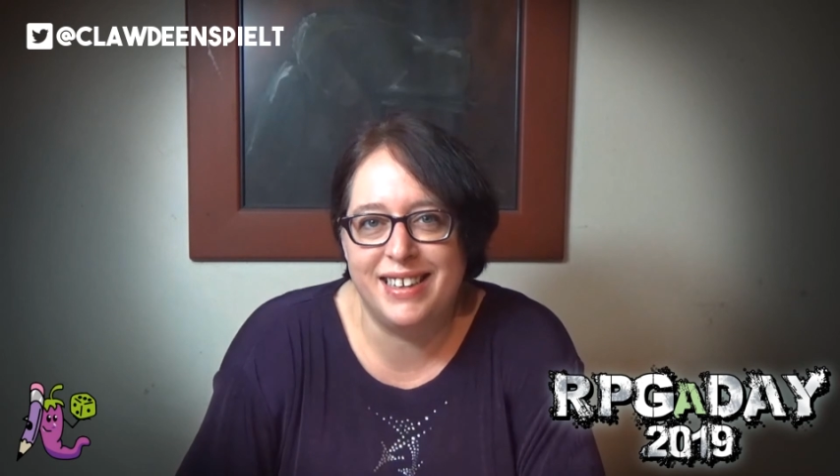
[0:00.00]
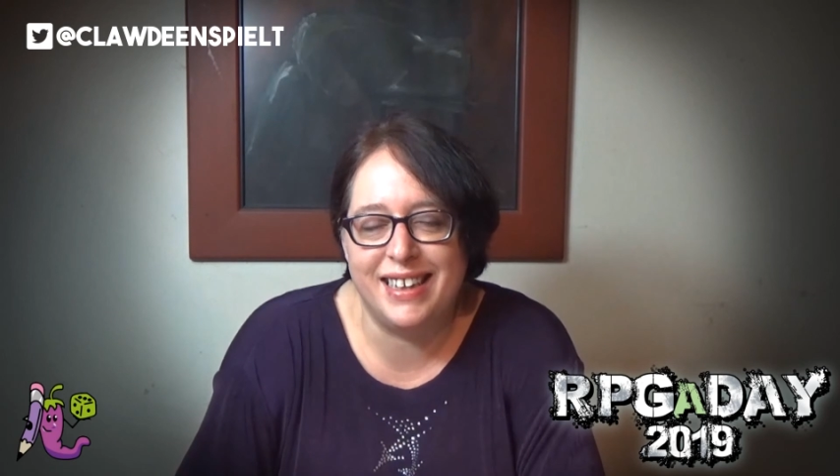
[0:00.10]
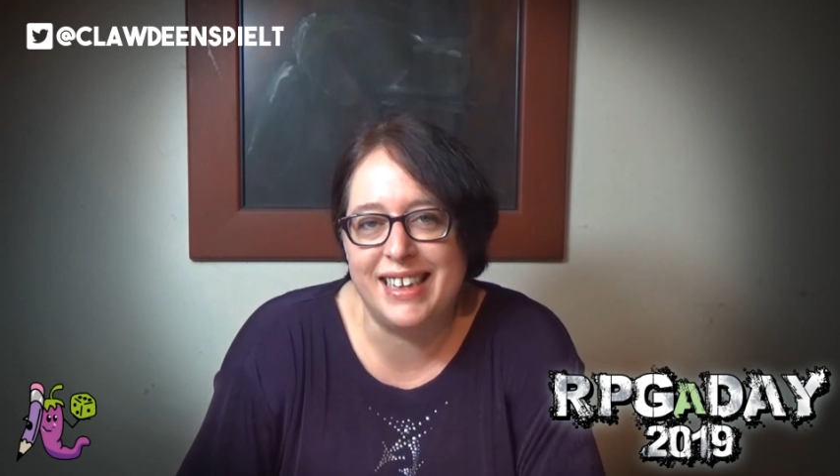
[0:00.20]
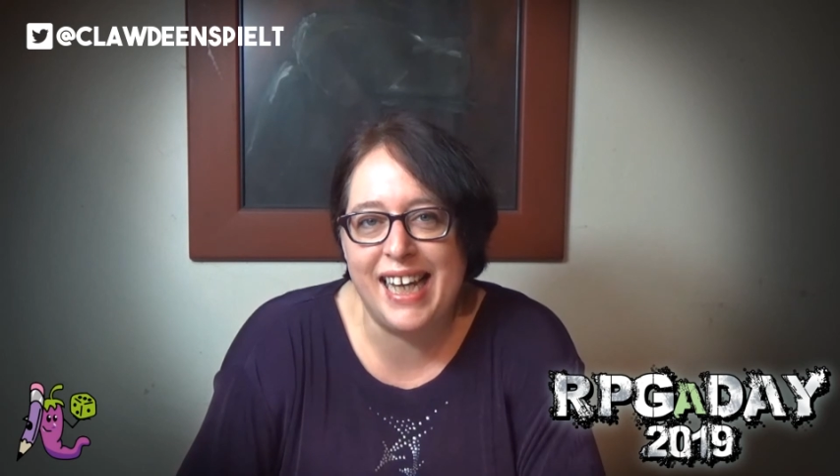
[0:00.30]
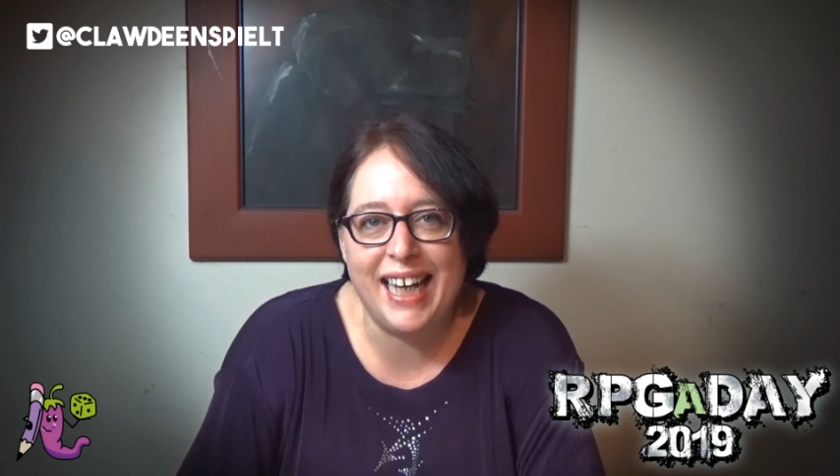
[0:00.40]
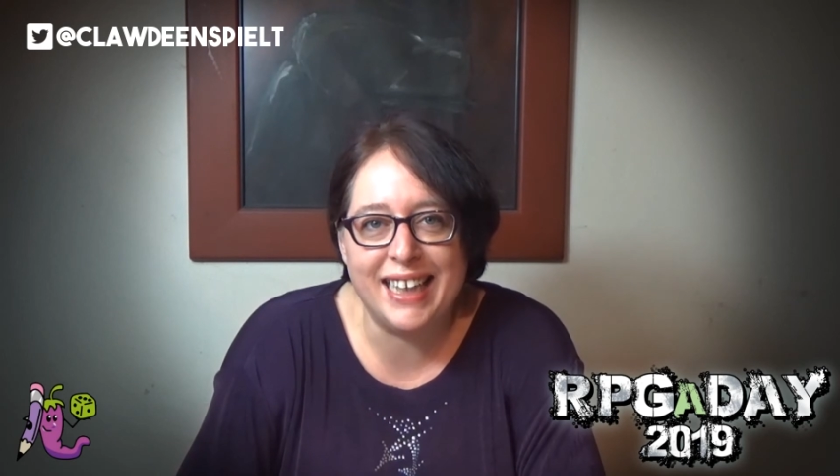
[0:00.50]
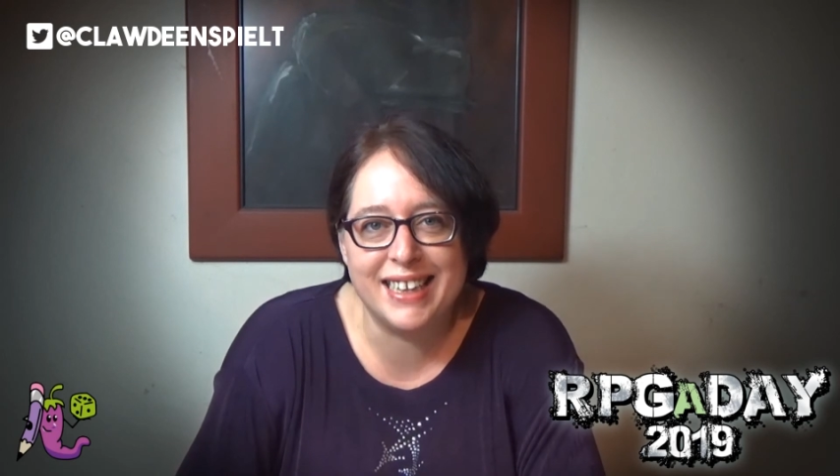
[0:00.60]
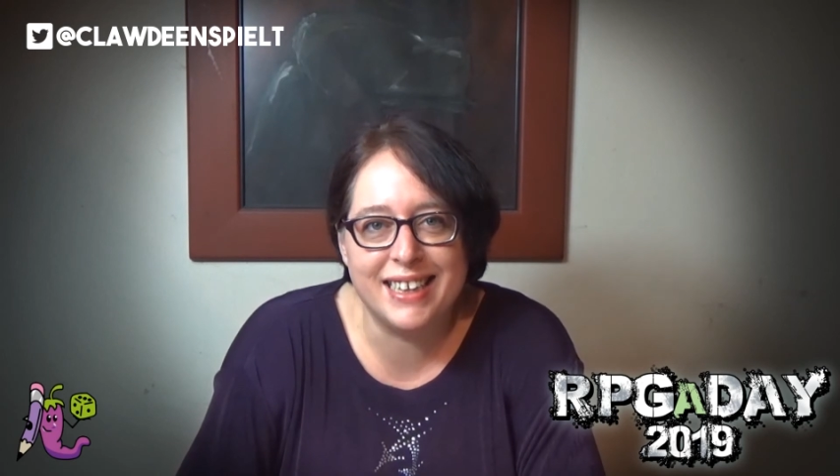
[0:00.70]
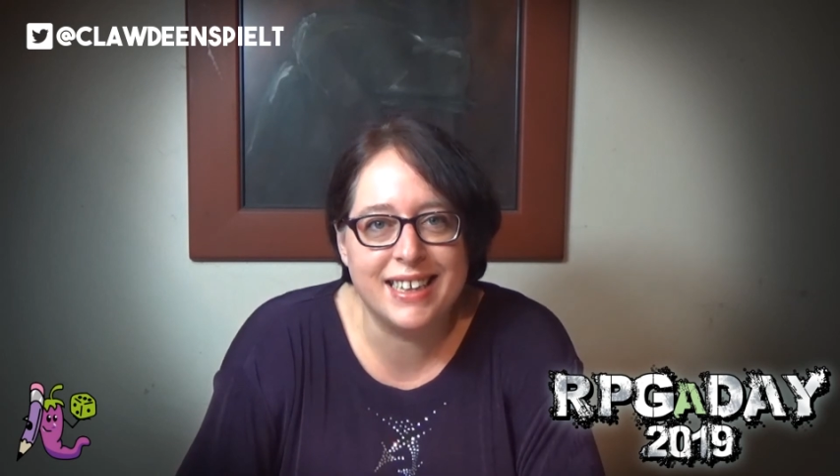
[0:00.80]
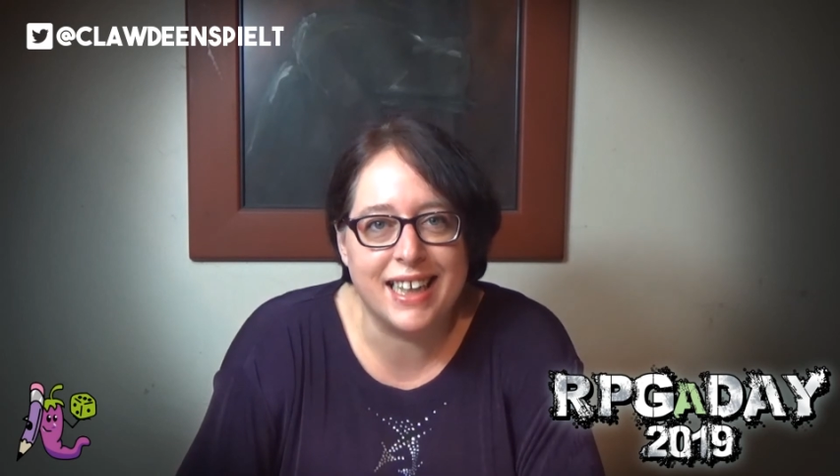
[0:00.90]
das
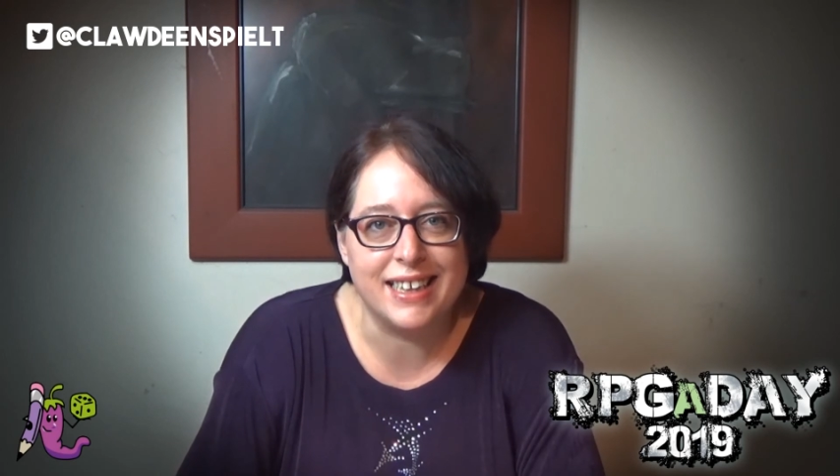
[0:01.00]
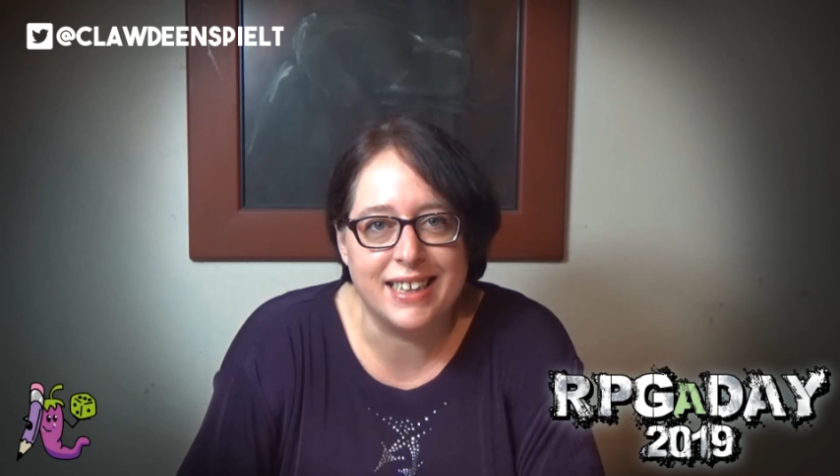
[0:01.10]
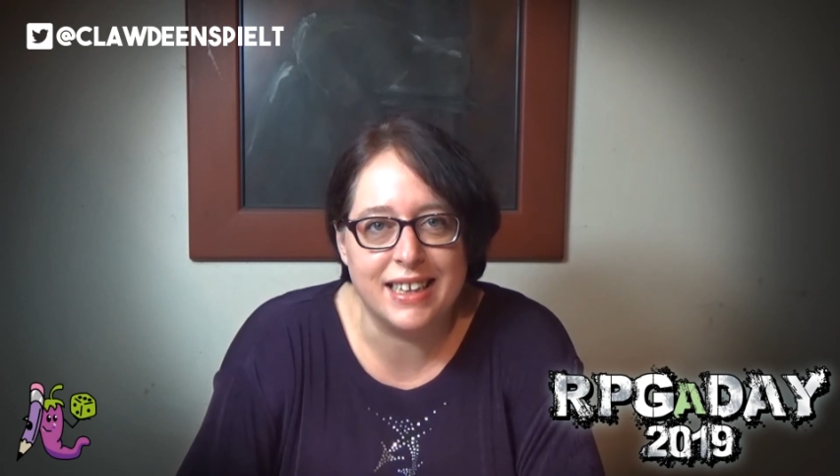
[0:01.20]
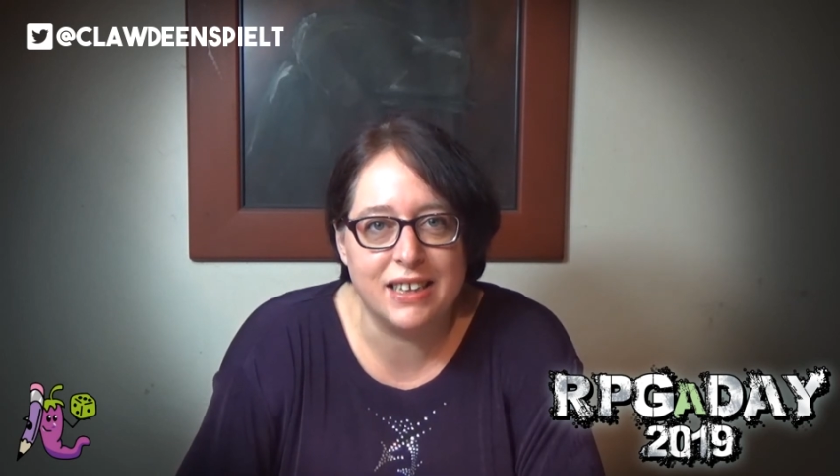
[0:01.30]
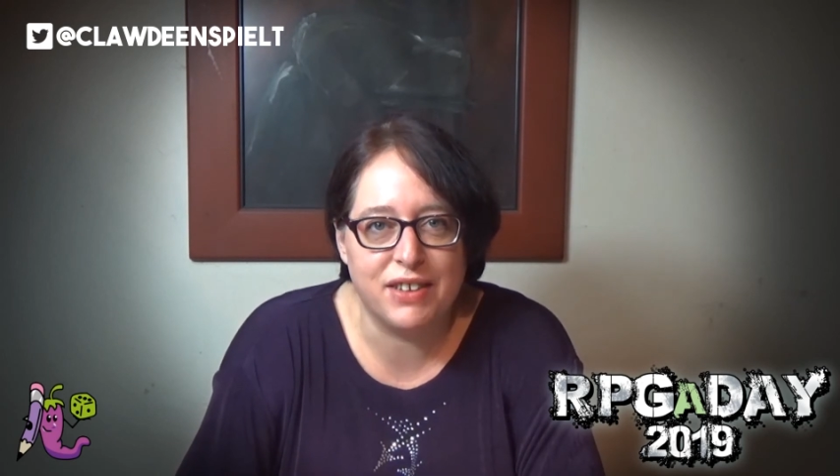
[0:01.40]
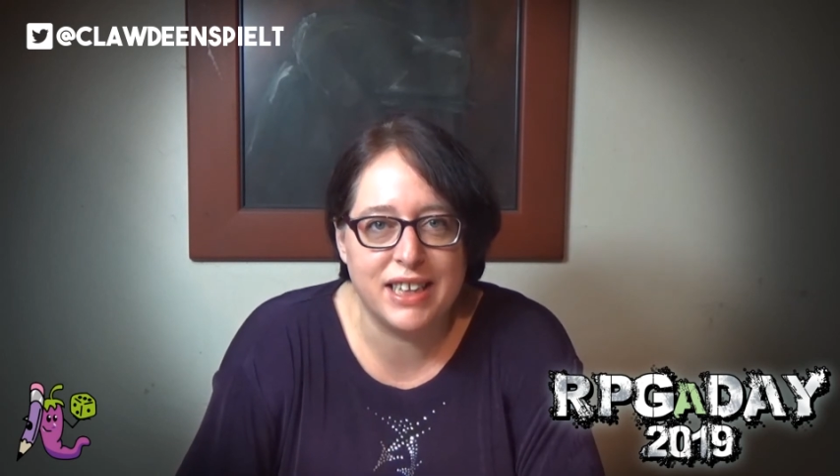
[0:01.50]
Herz des Ganzen ist,